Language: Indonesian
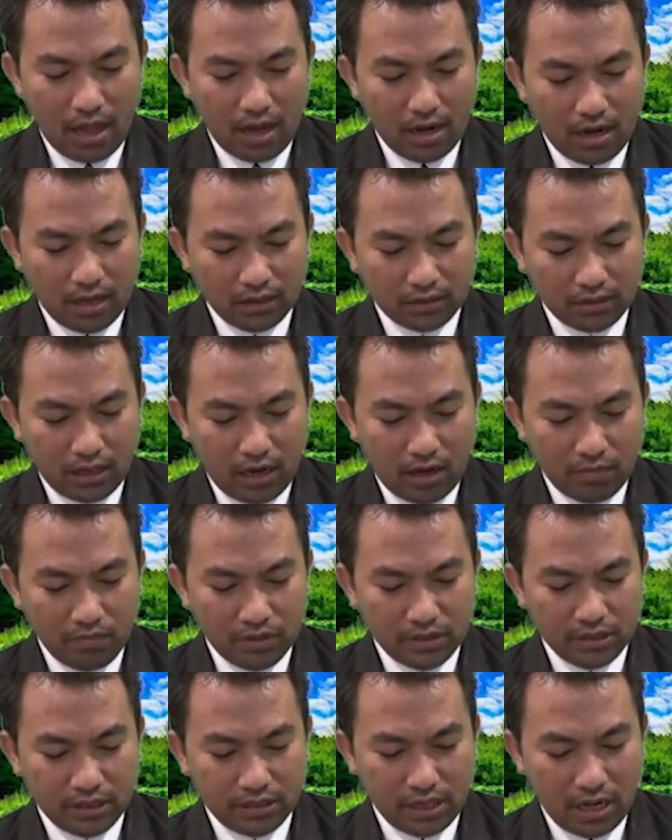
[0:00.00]
Allah telah
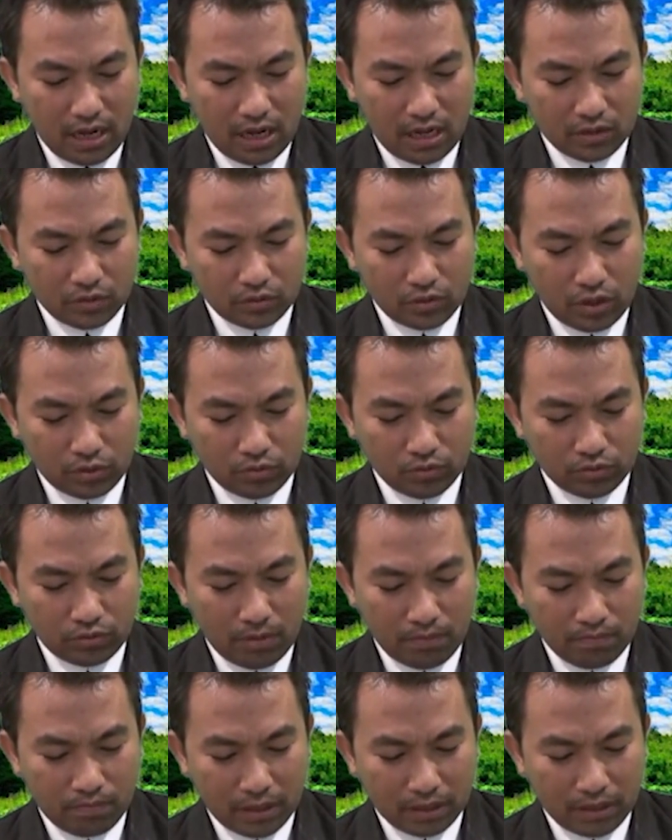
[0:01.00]
menyediakan suatu
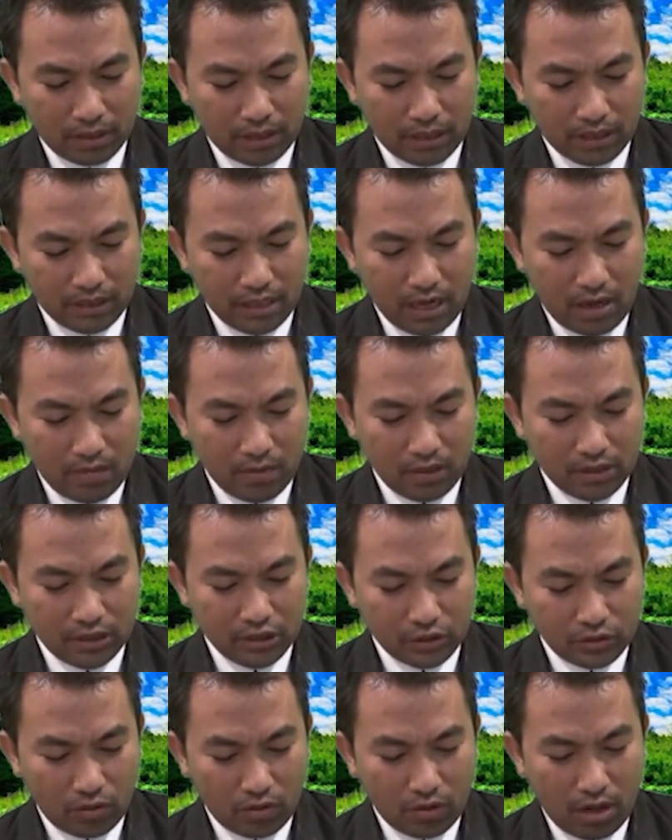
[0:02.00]
tempat kediaman
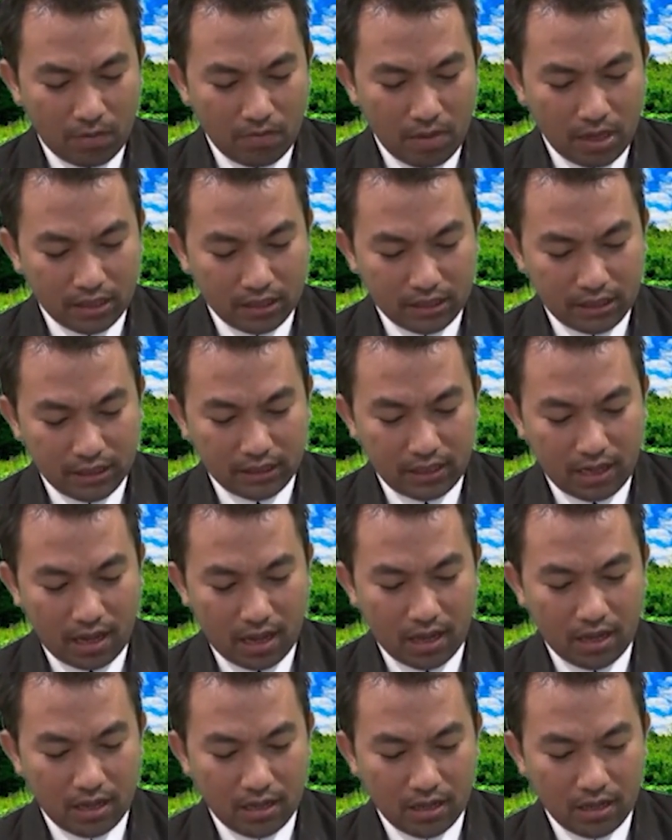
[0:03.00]
di surga bagi kita,